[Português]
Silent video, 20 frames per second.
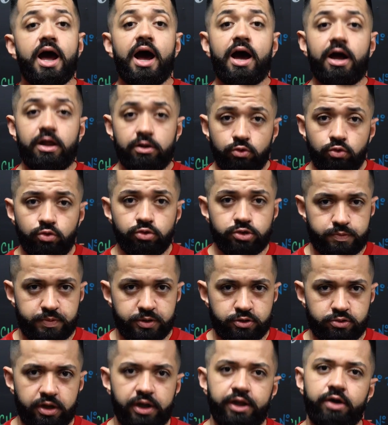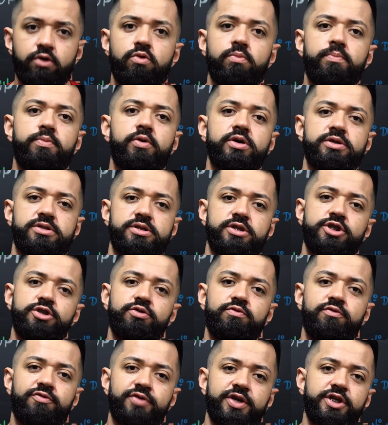A luz, pessoal, é composta de
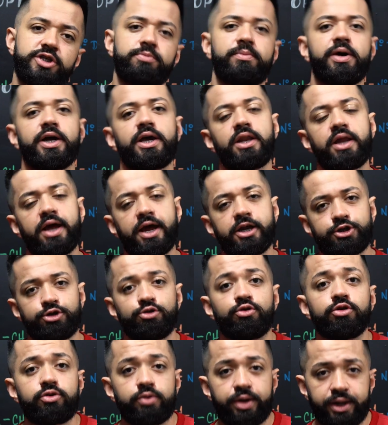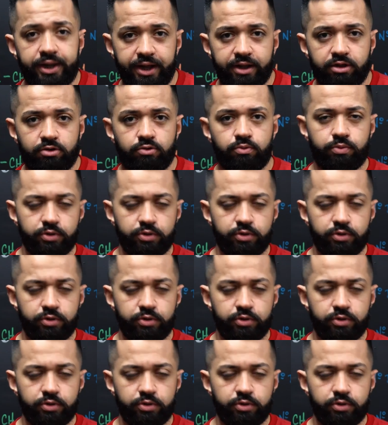um feixe magnético e outro elétrico,